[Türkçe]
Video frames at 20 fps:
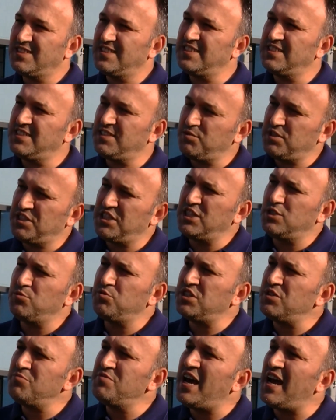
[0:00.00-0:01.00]
siz,
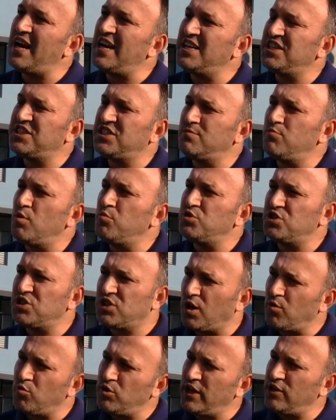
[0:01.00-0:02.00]
siz bizim
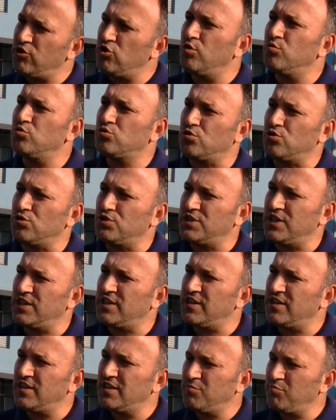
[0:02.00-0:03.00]
yerleştirmemizi kabul ediyor musunuz
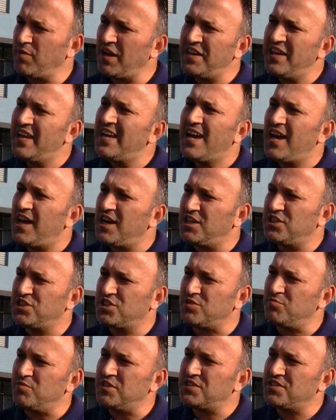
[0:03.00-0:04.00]
dedi. Ben ne
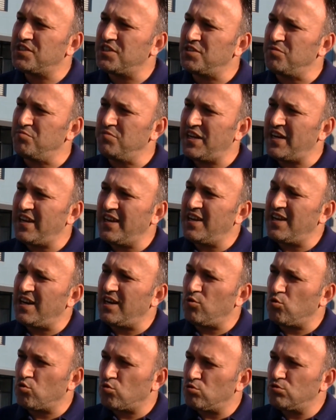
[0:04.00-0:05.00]
yerleştirmesi dedim, nereye
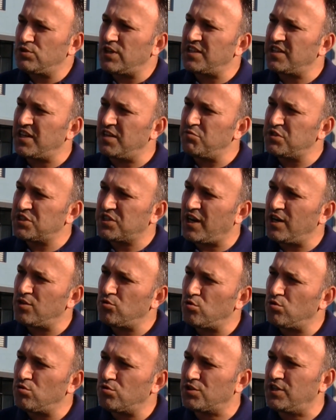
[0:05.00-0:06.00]
yerle okul zaten biz
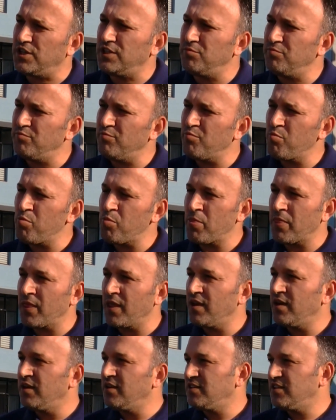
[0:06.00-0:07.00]
kaydolduk dedim.
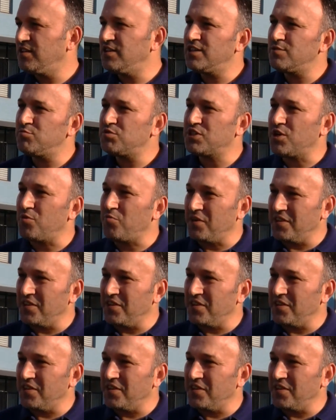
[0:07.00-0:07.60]
Dedi ki biz